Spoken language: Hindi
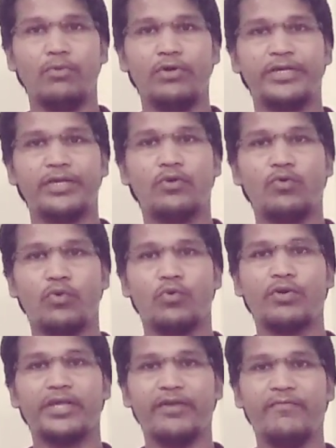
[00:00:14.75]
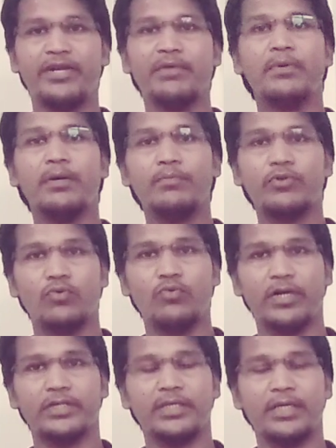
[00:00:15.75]
मोल्ड के कोर और केविटी में हम क्यों
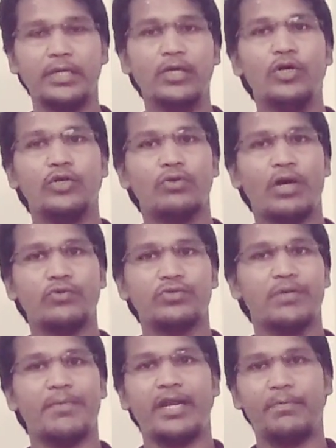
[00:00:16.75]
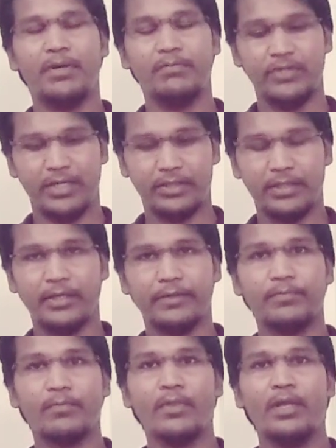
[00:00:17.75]
करते हैं तो आज उसके बारे में हम देखते हैं